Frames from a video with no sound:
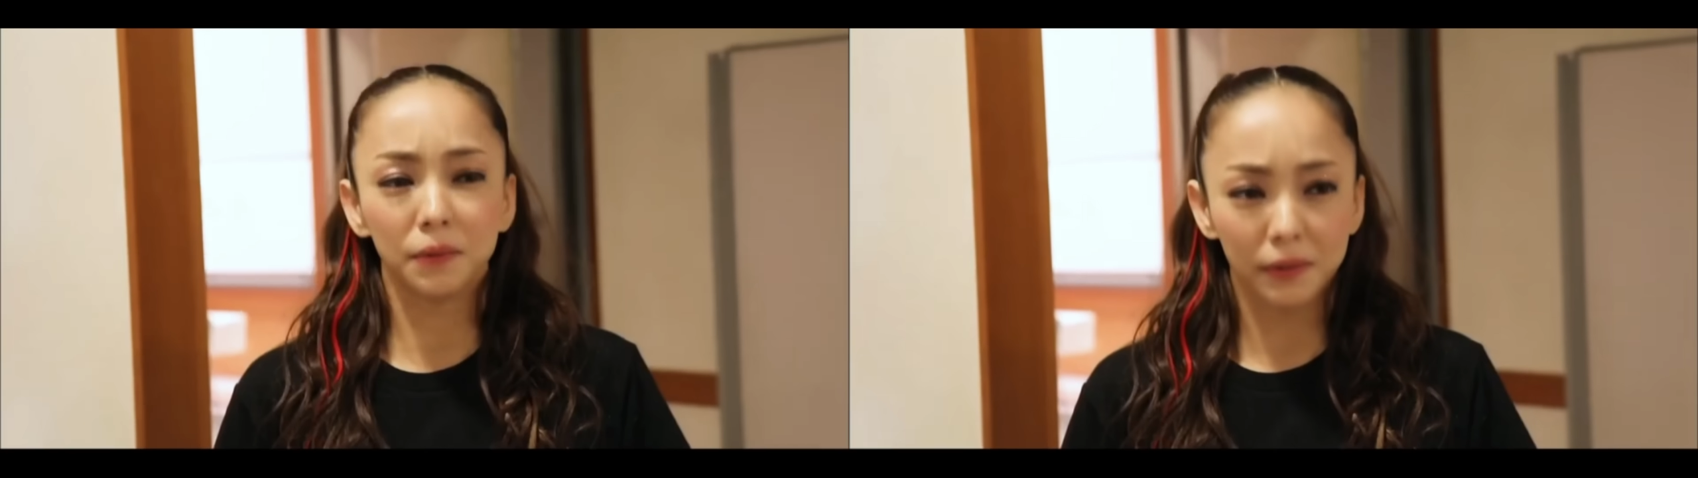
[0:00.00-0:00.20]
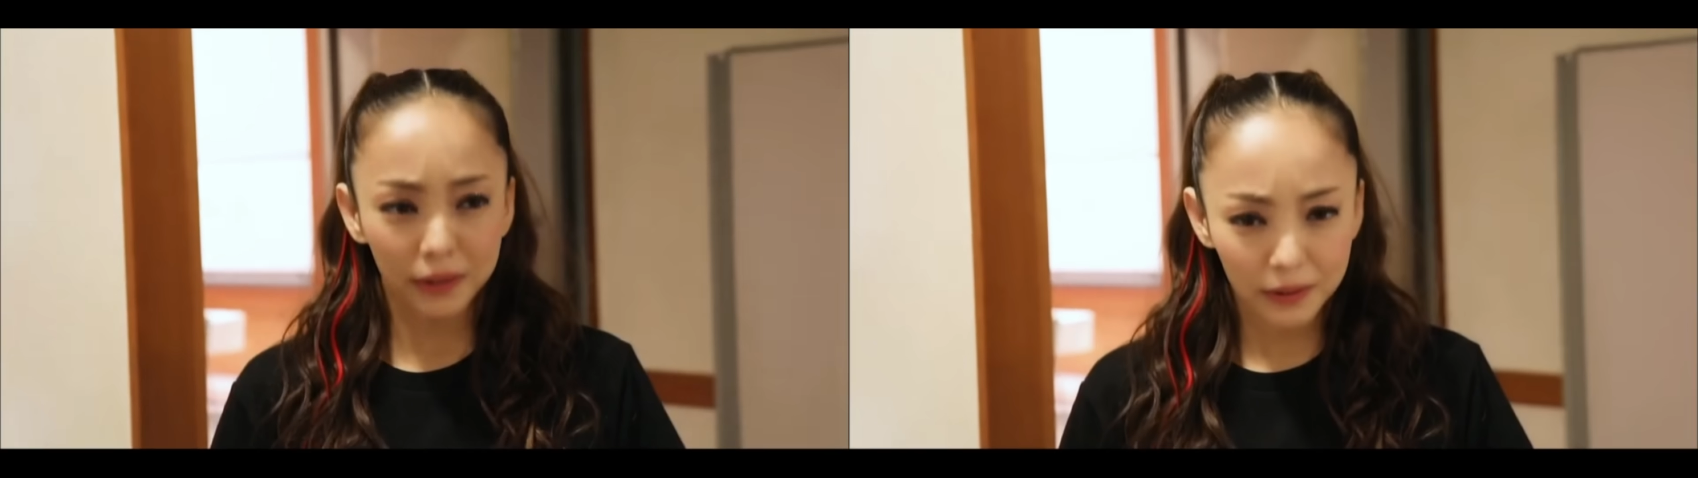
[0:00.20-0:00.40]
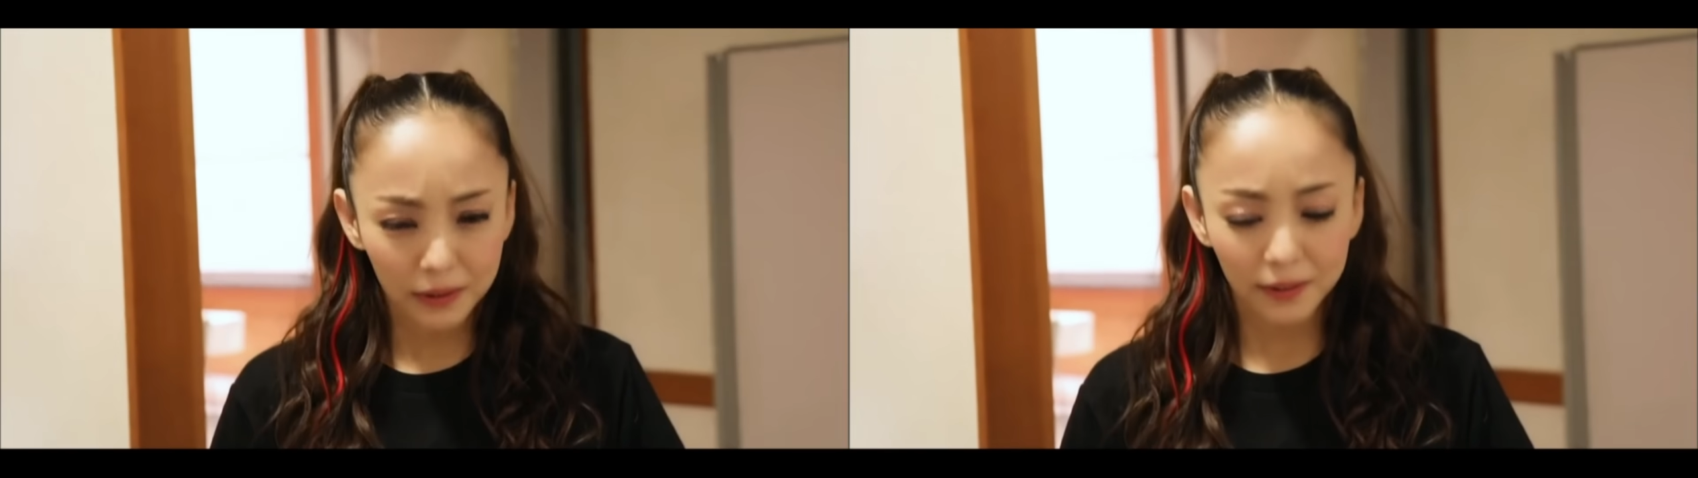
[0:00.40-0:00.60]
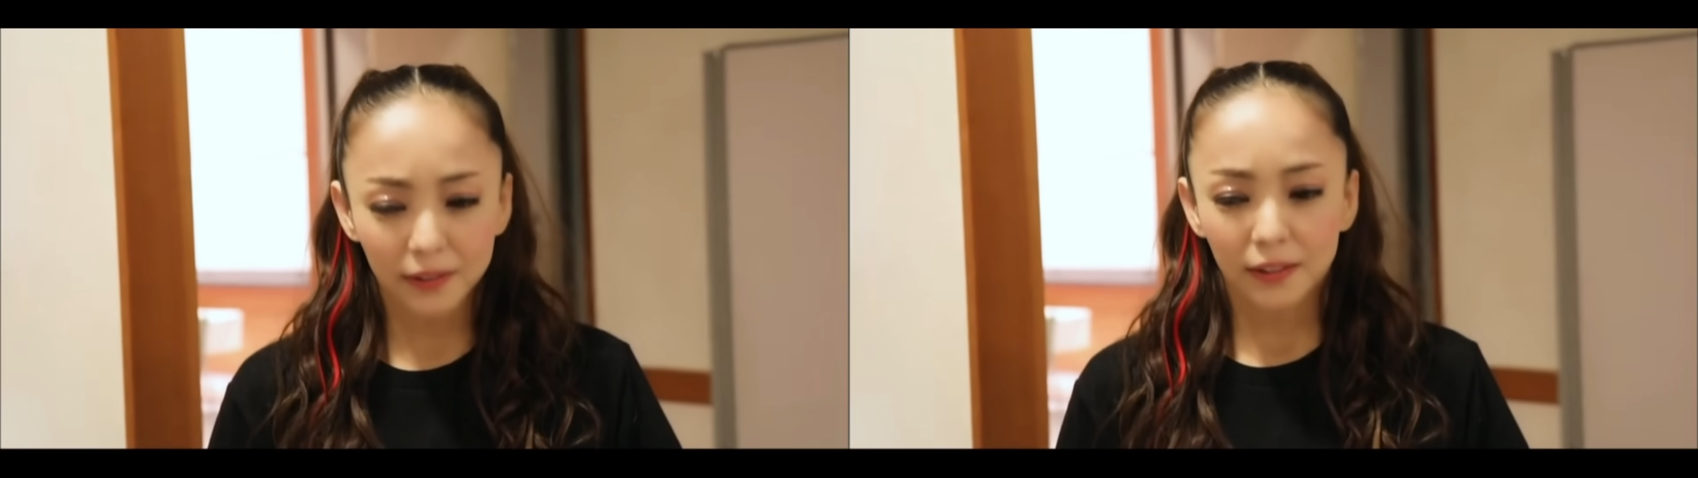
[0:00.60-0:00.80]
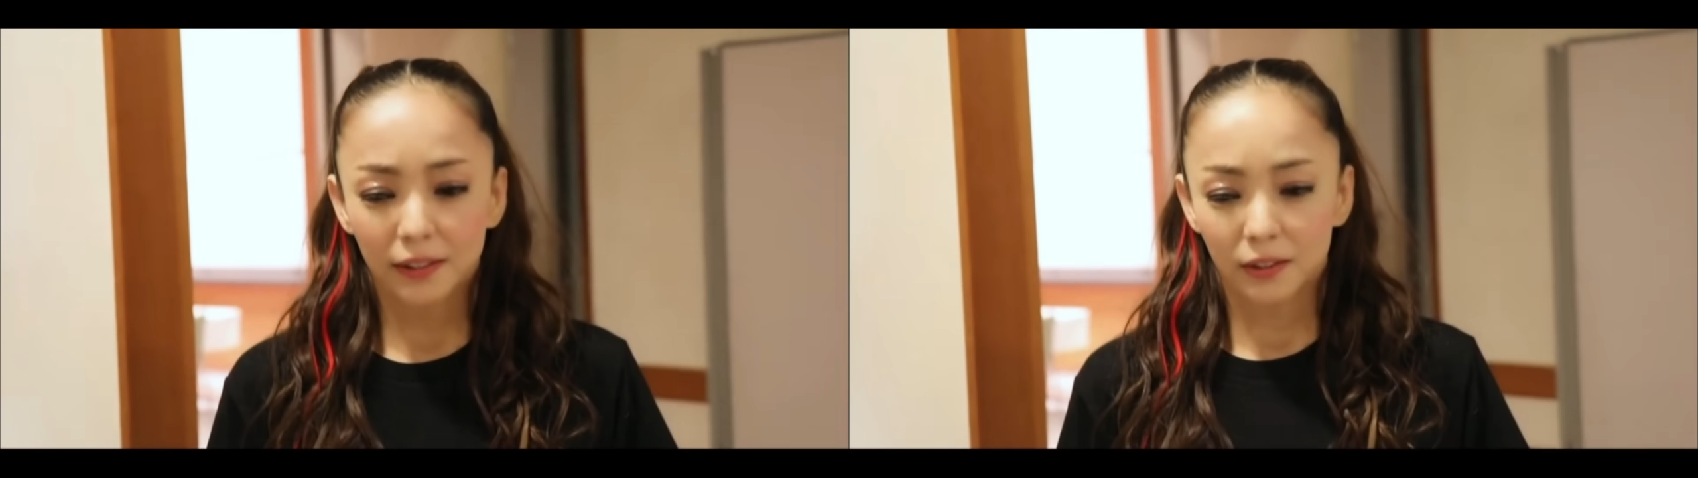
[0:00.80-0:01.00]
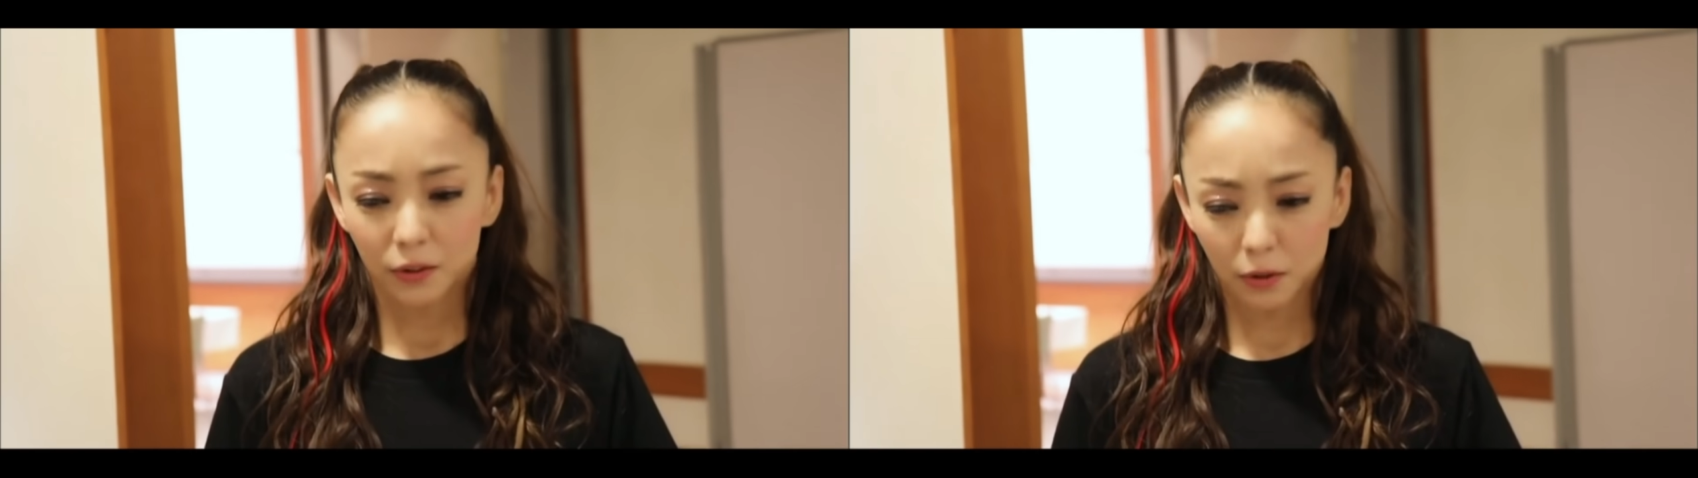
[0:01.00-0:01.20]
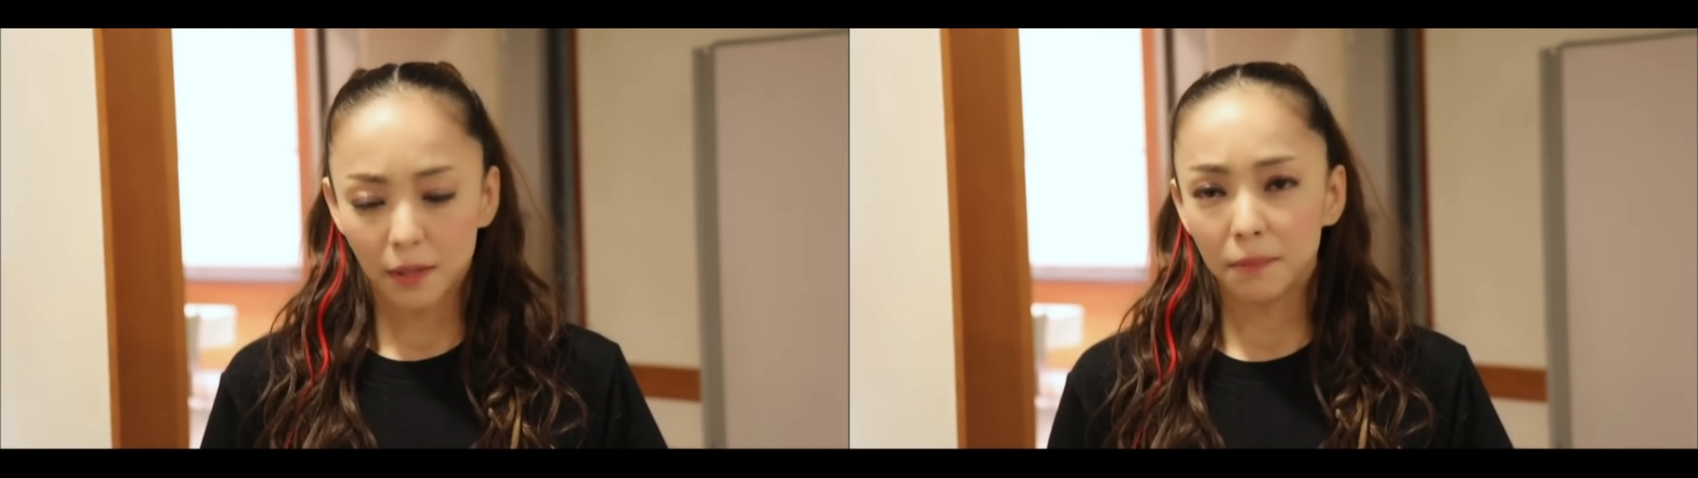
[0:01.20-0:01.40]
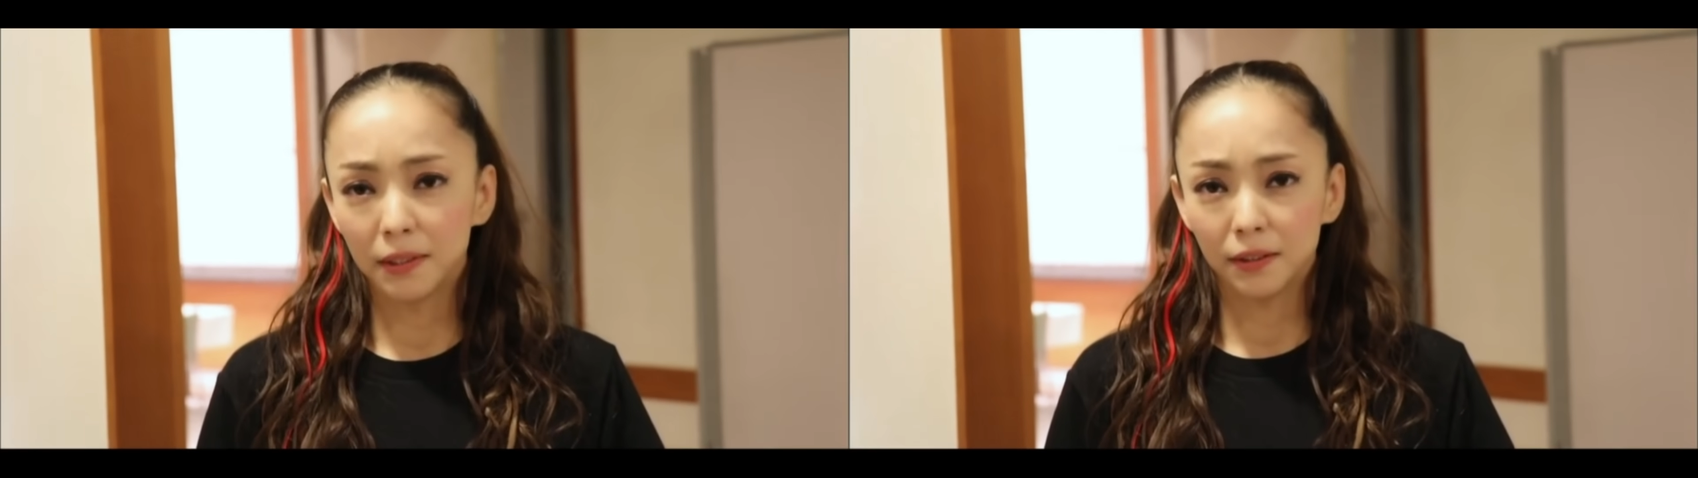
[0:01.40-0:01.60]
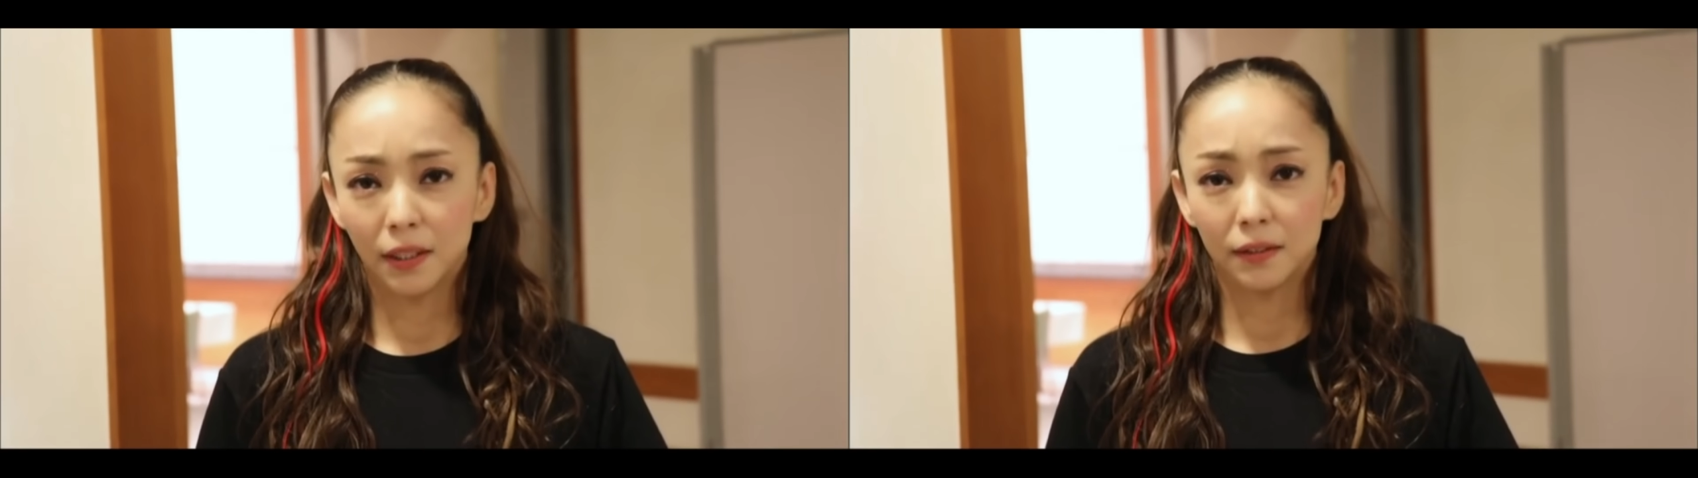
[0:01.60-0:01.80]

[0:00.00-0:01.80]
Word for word: えるようにちょ頑張り